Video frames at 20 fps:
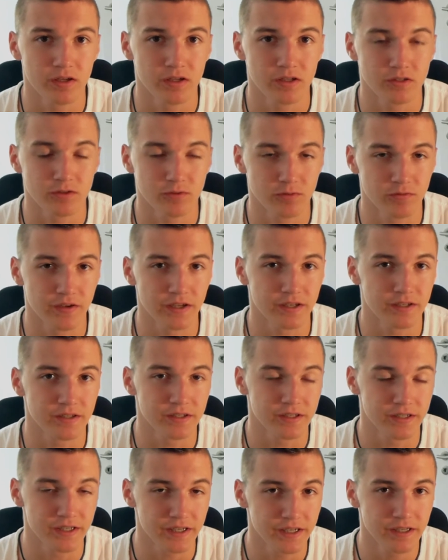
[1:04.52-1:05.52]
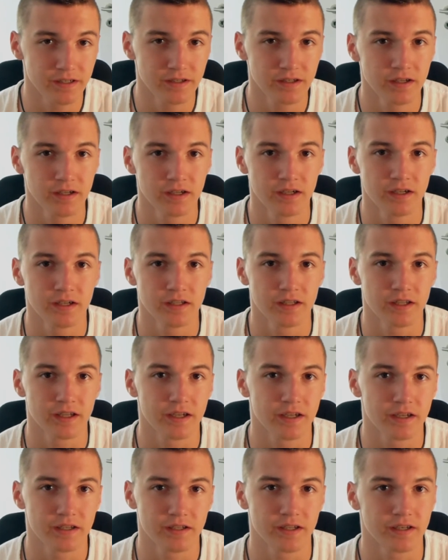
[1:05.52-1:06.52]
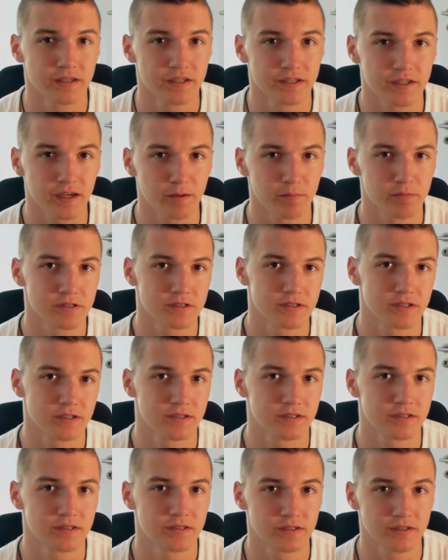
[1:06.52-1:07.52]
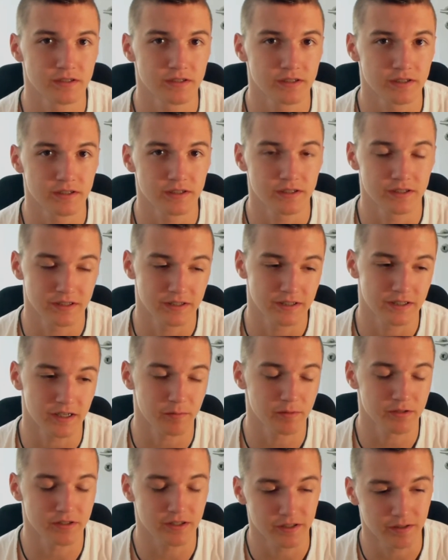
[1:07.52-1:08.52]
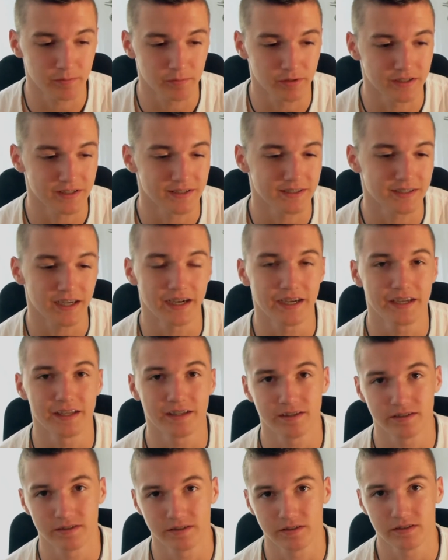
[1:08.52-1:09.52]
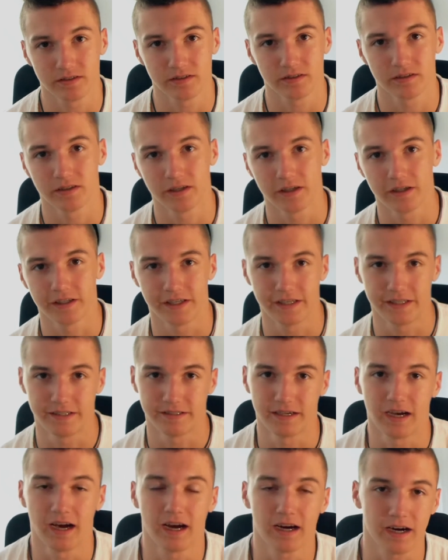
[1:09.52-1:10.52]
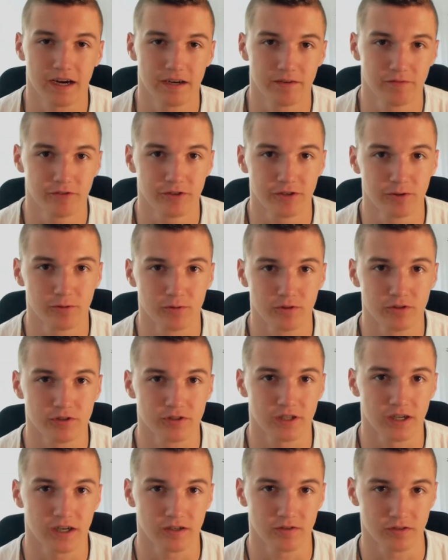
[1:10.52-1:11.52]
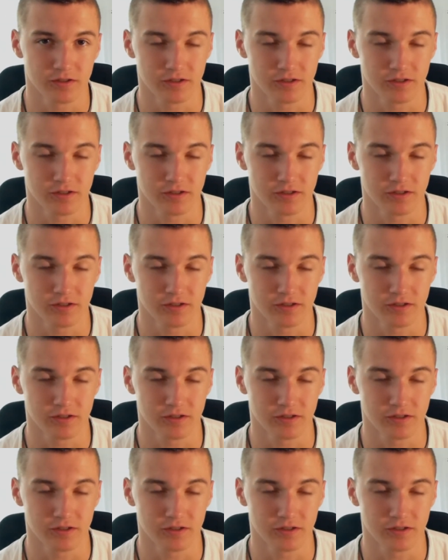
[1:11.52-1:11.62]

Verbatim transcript: so werden die gehen, äh, denn ich habe jetzt nicht ich habe jetzt nicht immer Zeit, jeden Tag ein Video hochzuladen.